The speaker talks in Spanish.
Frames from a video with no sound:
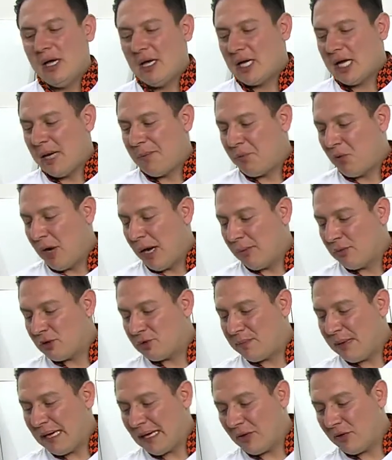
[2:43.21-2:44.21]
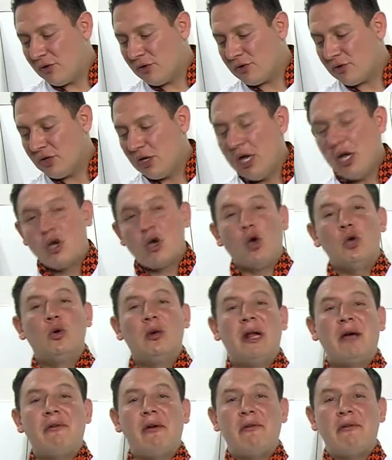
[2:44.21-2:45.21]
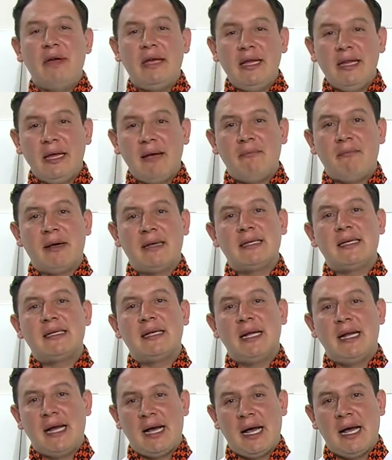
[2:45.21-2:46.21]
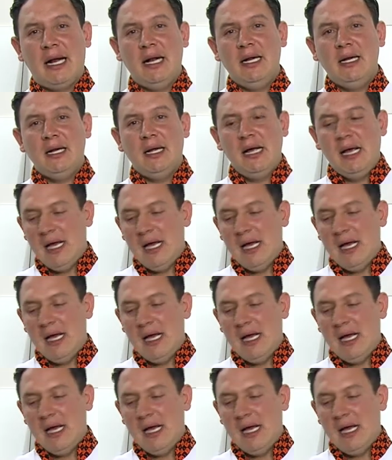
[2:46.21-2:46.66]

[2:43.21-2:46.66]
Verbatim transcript: que podemos vernos con una bebida en base cereal,